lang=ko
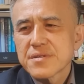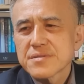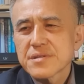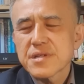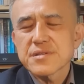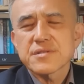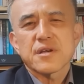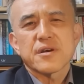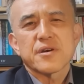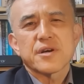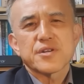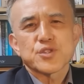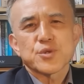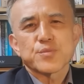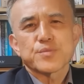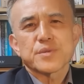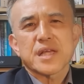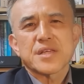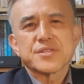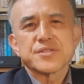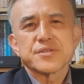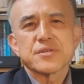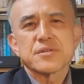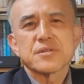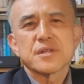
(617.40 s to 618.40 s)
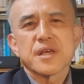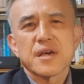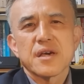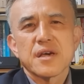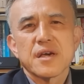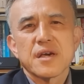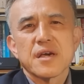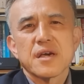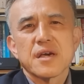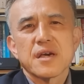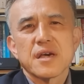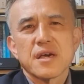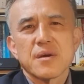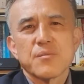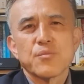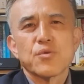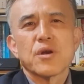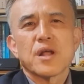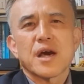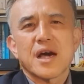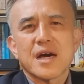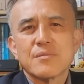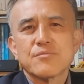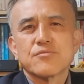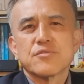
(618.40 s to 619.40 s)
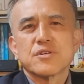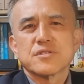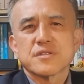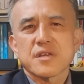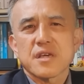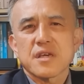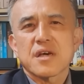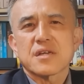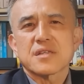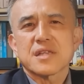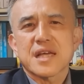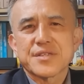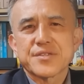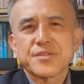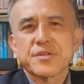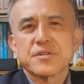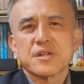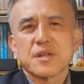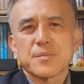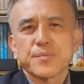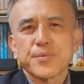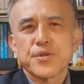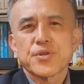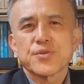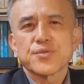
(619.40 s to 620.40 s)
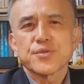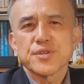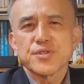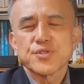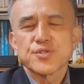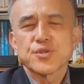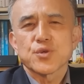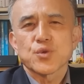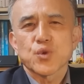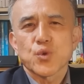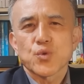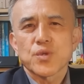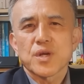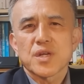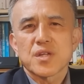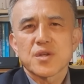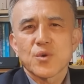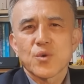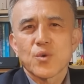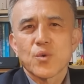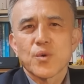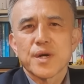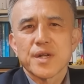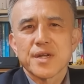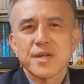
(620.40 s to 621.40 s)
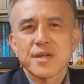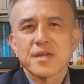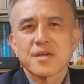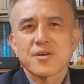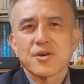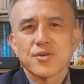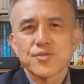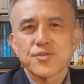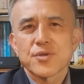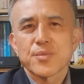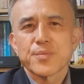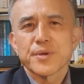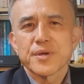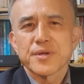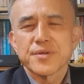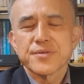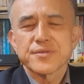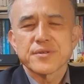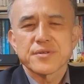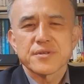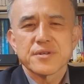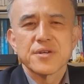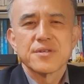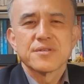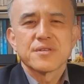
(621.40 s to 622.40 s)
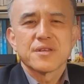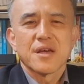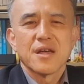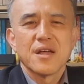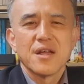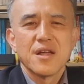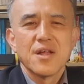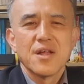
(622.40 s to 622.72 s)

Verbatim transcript: 세상과 좀 단절돼 물론 학문의 세계가 단절될 필요도 있죠. 도닦한 공간이니까 어떤 면에서. 근데